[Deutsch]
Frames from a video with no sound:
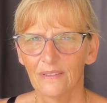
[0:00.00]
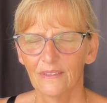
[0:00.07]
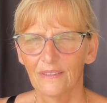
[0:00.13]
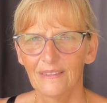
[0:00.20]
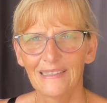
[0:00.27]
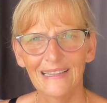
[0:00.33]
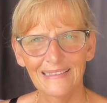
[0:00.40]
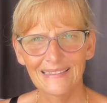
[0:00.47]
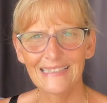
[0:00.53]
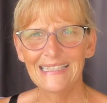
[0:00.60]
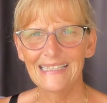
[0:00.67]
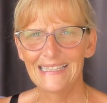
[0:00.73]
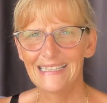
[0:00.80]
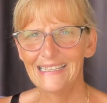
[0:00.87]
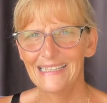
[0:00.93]
dass ich
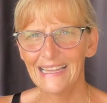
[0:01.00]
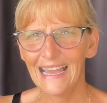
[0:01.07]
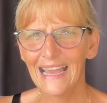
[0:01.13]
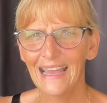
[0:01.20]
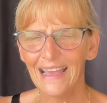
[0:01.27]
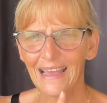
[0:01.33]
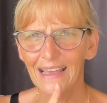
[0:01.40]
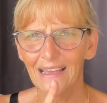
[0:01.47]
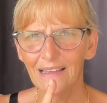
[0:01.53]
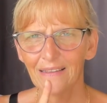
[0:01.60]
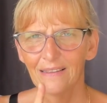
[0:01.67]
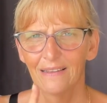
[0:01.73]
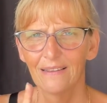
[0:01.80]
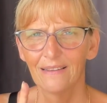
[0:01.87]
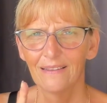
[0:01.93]
da
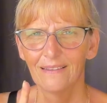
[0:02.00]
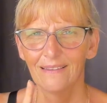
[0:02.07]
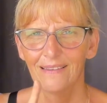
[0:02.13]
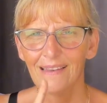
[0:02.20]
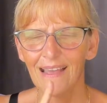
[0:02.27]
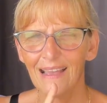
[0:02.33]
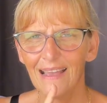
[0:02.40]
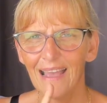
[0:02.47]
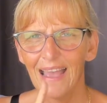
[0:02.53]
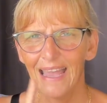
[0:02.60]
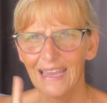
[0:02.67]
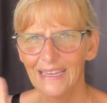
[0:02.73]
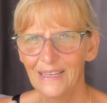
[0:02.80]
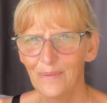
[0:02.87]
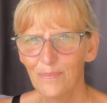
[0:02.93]
nach
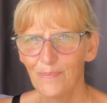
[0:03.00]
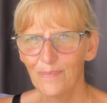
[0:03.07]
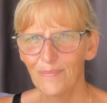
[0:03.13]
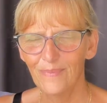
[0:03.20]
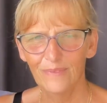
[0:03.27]
einem